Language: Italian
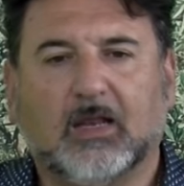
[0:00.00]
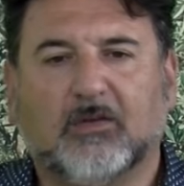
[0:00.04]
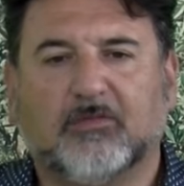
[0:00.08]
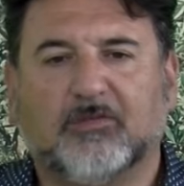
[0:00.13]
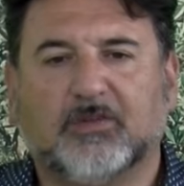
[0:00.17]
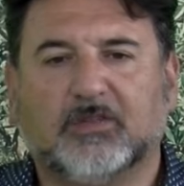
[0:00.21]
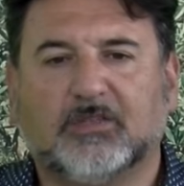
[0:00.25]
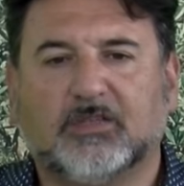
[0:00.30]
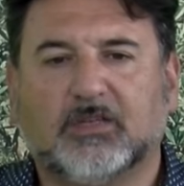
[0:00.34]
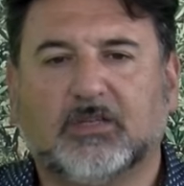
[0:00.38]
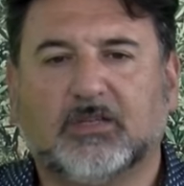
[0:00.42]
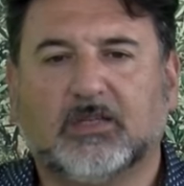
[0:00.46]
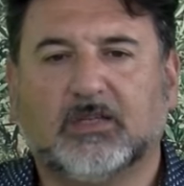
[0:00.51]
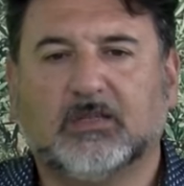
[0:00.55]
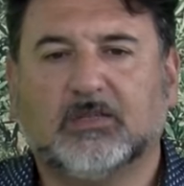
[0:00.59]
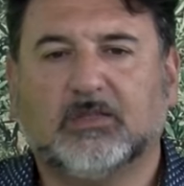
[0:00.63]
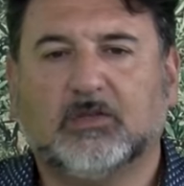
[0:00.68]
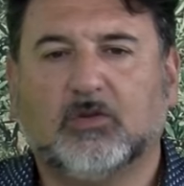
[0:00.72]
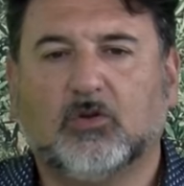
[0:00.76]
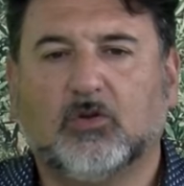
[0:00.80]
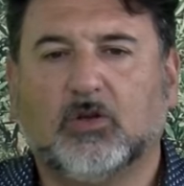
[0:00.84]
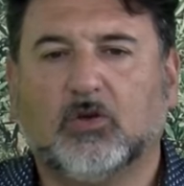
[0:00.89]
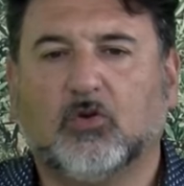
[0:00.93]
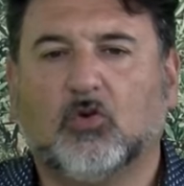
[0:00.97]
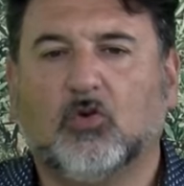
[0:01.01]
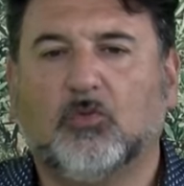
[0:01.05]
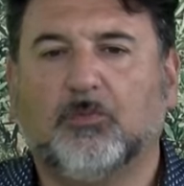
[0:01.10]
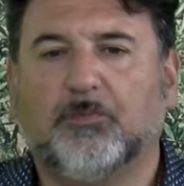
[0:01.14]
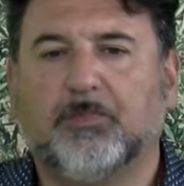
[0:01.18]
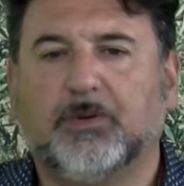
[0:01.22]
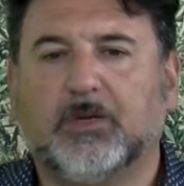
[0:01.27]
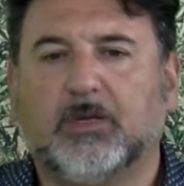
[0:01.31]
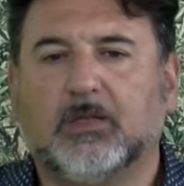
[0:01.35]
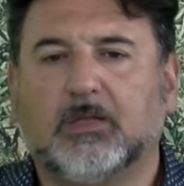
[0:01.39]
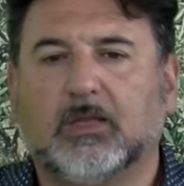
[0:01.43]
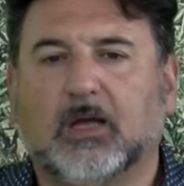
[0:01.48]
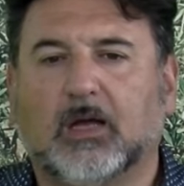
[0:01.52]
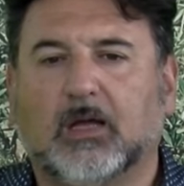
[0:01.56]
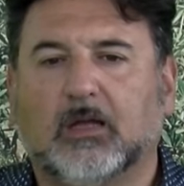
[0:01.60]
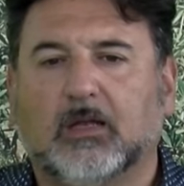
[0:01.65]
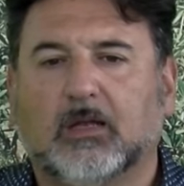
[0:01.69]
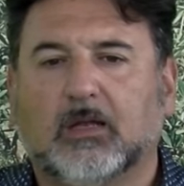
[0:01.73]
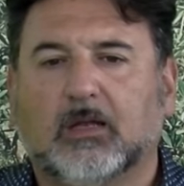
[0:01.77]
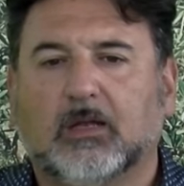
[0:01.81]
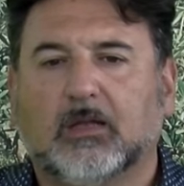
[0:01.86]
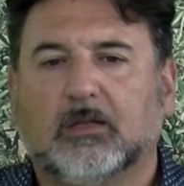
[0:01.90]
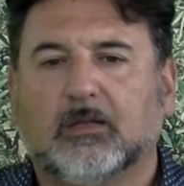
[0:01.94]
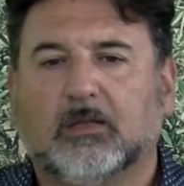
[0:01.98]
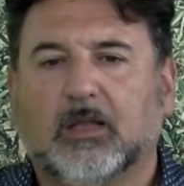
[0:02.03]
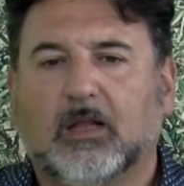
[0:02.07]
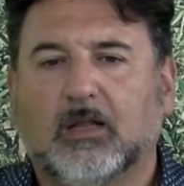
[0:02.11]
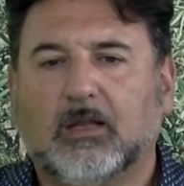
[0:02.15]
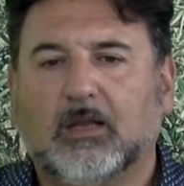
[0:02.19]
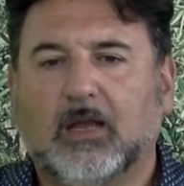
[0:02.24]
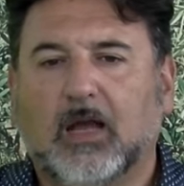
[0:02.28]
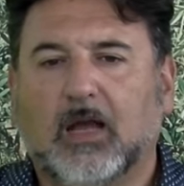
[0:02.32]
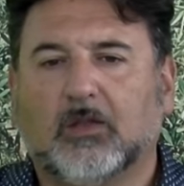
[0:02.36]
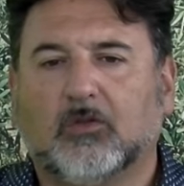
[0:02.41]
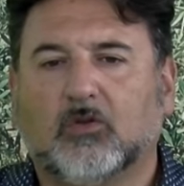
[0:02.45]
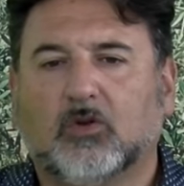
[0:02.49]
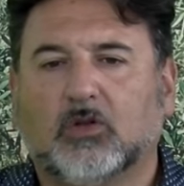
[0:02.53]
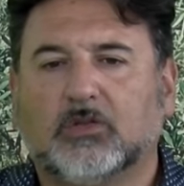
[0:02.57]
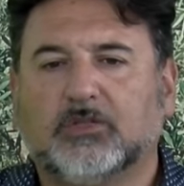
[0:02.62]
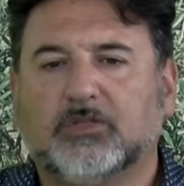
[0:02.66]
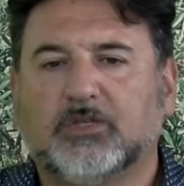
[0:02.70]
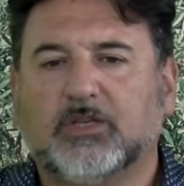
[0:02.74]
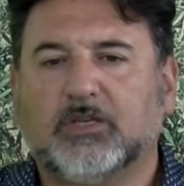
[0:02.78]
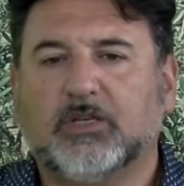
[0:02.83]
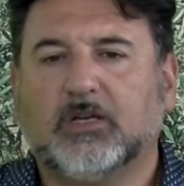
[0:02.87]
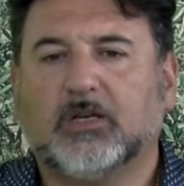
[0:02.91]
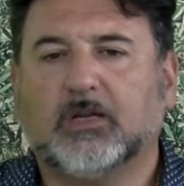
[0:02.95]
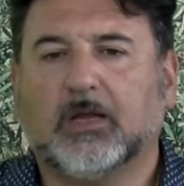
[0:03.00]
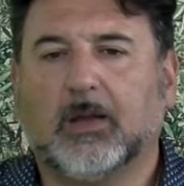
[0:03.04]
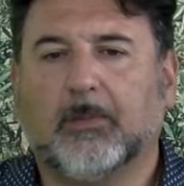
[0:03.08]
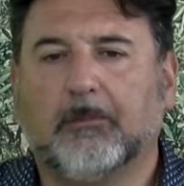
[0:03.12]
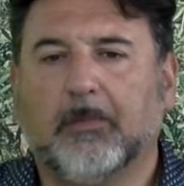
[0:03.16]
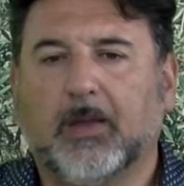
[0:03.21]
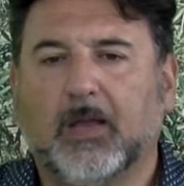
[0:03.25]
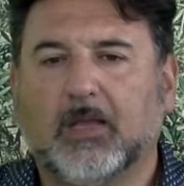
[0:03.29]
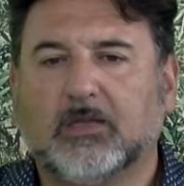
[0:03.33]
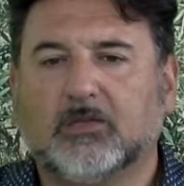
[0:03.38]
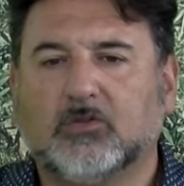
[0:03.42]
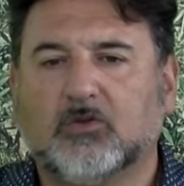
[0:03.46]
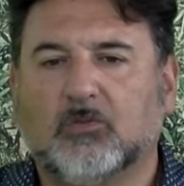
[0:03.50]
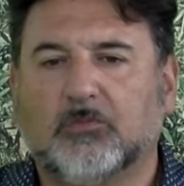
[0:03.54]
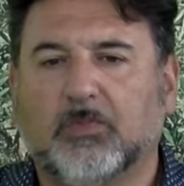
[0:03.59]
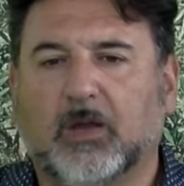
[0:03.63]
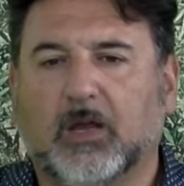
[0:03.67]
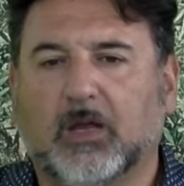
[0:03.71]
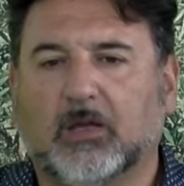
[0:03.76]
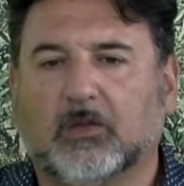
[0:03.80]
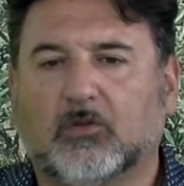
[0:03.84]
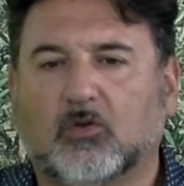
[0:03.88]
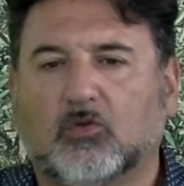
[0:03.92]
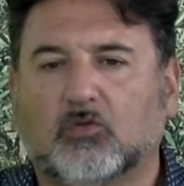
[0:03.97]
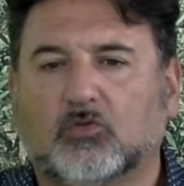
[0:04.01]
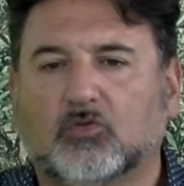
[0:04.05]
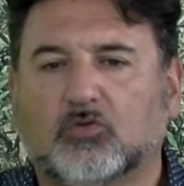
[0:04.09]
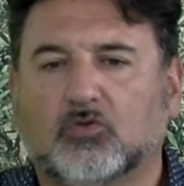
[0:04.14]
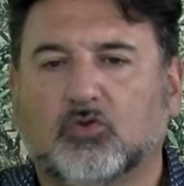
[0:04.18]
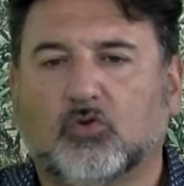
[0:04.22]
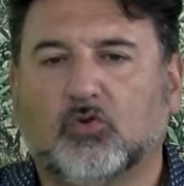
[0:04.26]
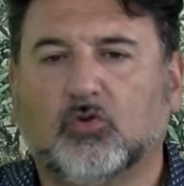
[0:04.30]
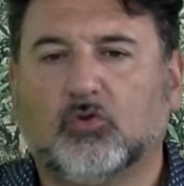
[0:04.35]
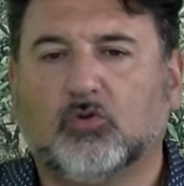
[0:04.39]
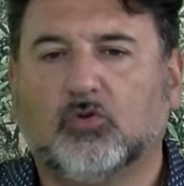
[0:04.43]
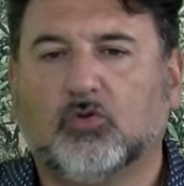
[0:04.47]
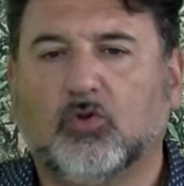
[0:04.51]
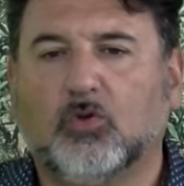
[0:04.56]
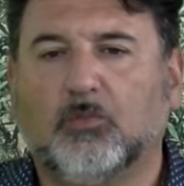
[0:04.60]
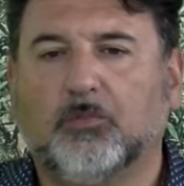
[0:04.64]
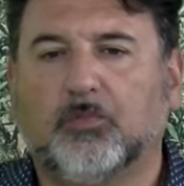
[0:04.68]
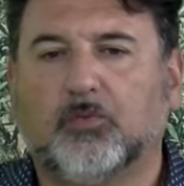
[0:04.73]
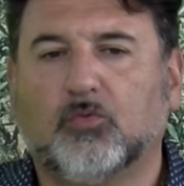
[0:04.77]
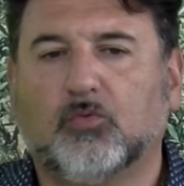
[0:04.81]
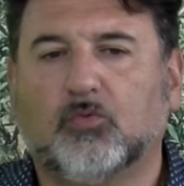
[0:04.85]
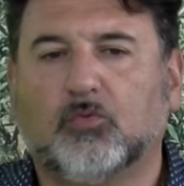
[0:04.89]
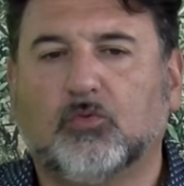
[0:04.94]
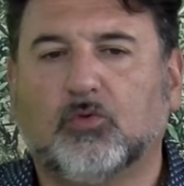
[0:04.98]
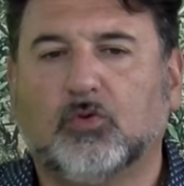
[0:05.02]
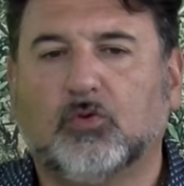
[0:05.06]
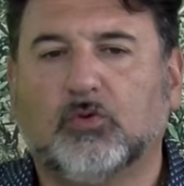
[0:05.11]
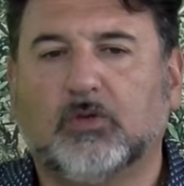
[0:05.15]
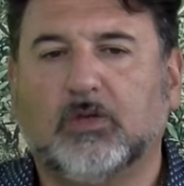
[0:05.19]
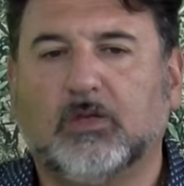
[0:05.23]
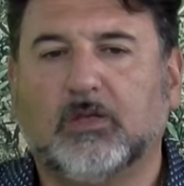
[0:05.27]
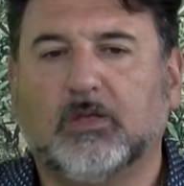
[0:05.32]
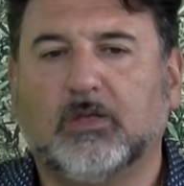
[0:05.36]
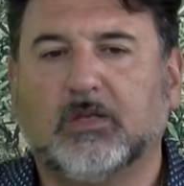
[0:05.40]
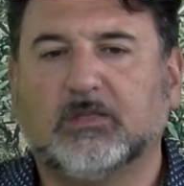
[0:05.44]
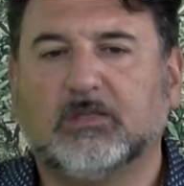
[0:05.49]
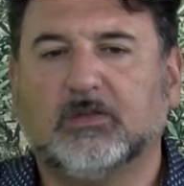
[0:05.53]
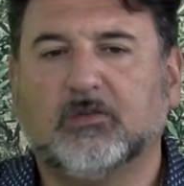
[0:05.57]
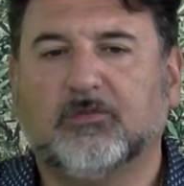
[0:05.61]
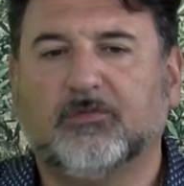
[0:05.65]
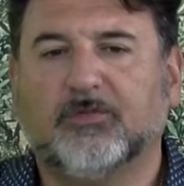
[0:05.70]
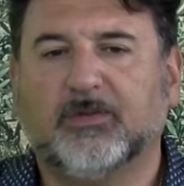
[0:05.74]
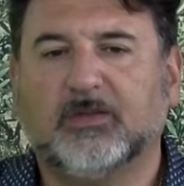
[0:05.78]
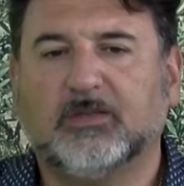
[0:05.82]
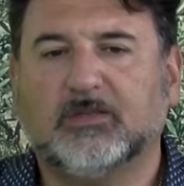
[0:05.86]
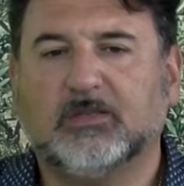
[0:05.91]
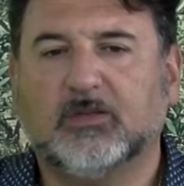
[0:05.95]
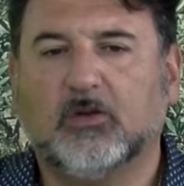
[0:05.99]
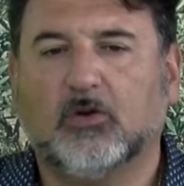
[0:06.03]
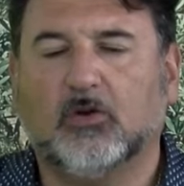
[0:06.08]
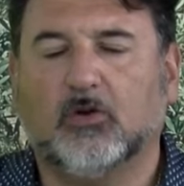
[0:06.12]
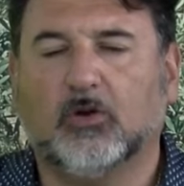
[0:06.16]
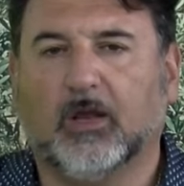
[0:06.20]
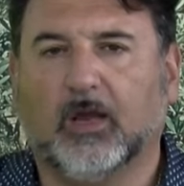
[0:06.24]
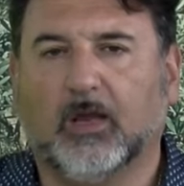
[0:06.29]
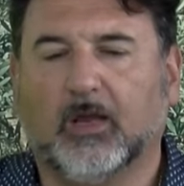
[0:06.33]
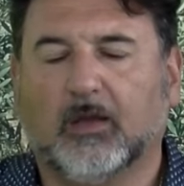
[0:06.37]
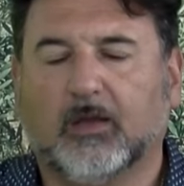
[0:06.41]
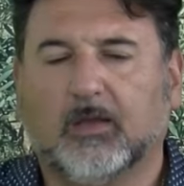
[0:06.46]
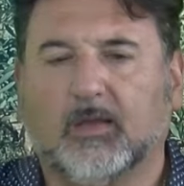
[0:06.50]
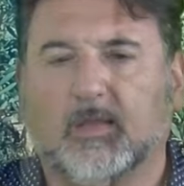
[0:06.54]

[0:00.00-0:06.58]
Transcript: la vegetazione colpita tagliando a circa mezzo metro sotto il punto di inizio infezione